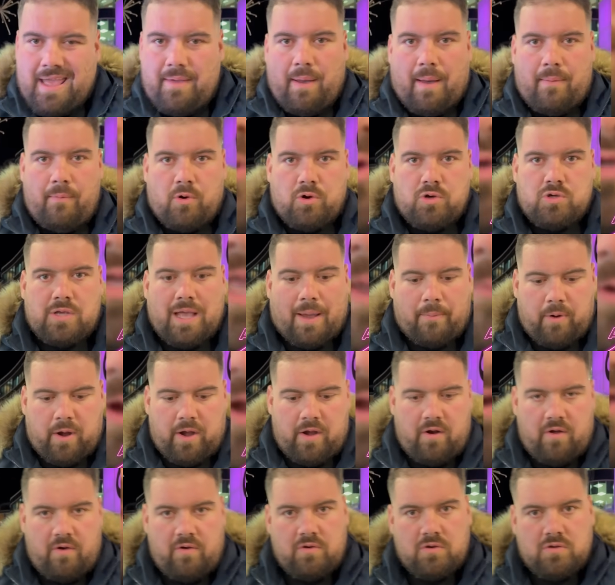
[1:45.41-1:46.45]
vamos a
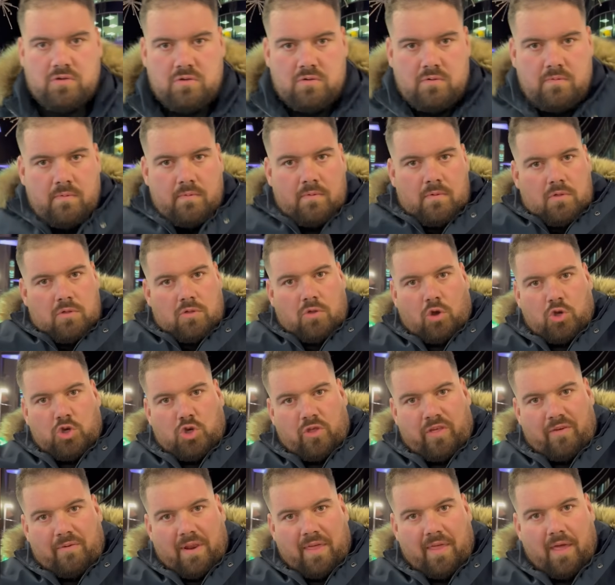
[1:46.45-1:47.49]
ponernos tochos
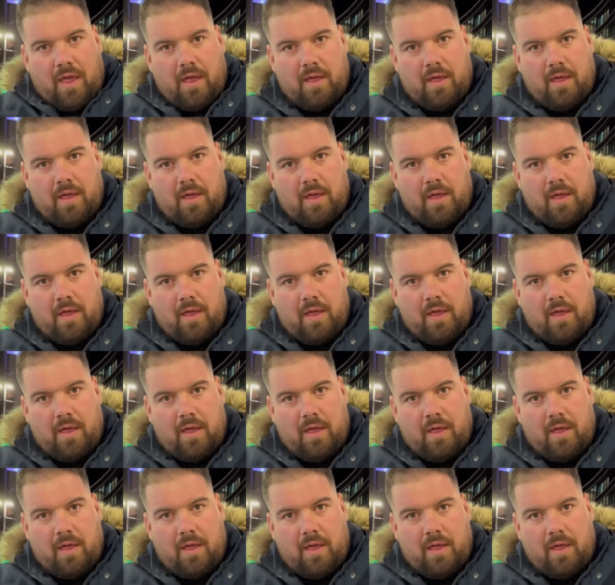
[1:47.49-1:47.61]
de verdad.